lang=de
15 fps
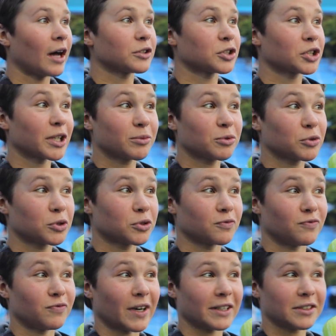Also ich gebe zu, ich
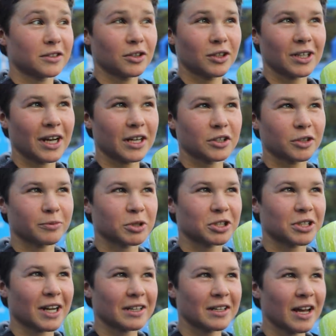weiß noch gar nicht, ob ich
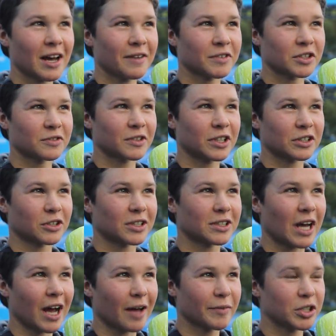starten darf. Das wird erst
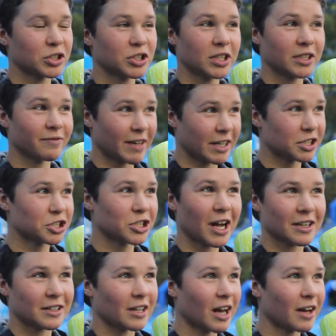heute Abend entschieden. Wenn ich
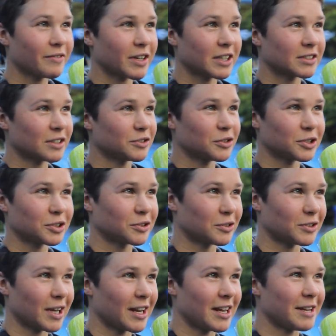starten darf, wäre ich natürlich
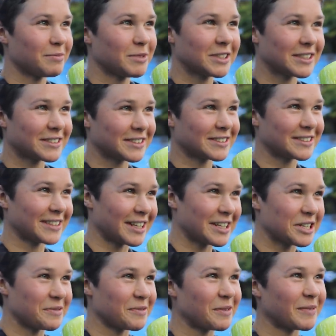total happy, dass ich
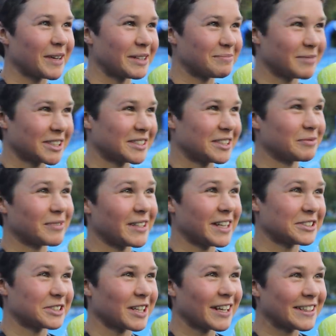endlich mal beim Mixed Team
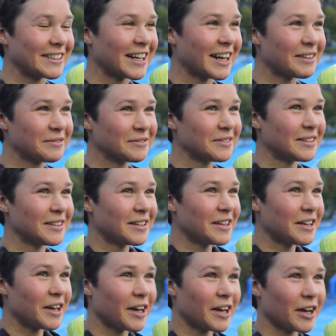Relay starten darf.
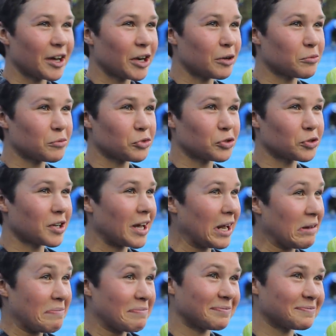Ähm, und
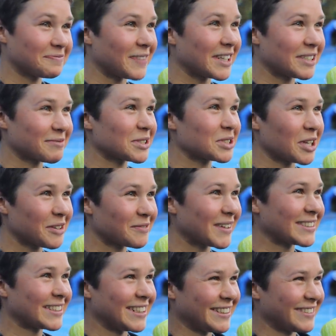dann werde ich mal schauen,
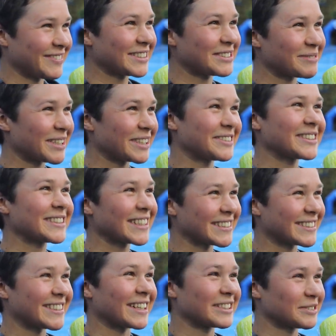was ich, was ich über die kürzere
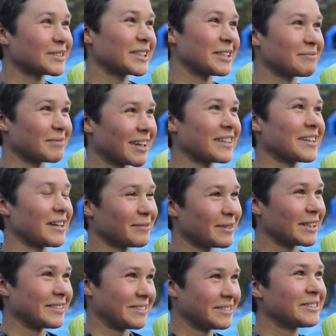Distanz so geben kann.
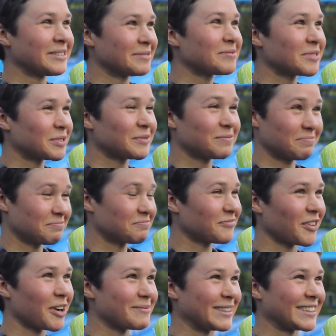Aber ich
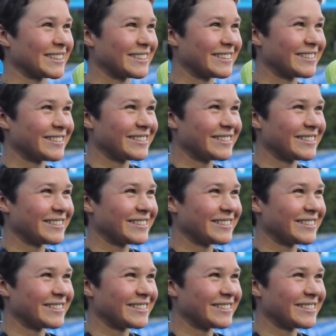freue mich.